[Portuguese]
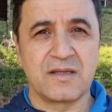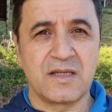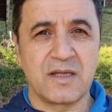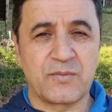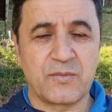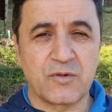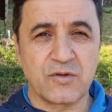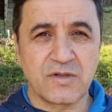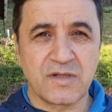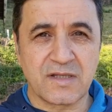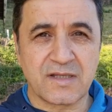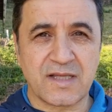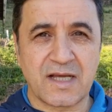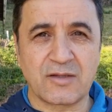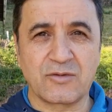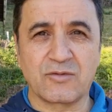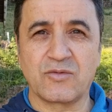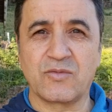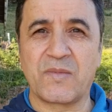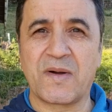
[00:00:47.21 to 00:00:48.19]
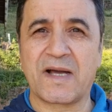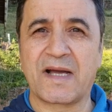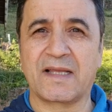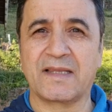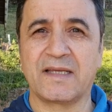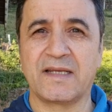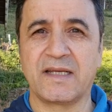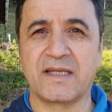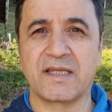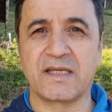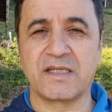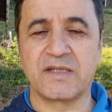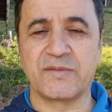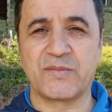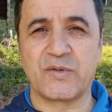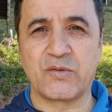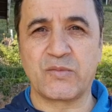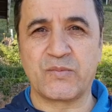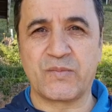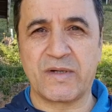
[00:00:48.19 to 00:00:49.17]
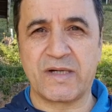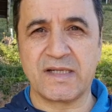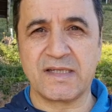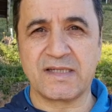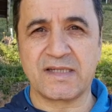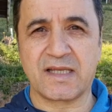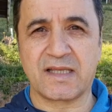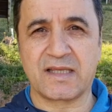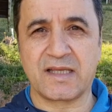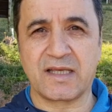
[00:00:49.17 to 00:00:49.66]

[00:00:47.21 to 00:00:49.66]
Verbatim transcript: depositado numa caderneta de poupança,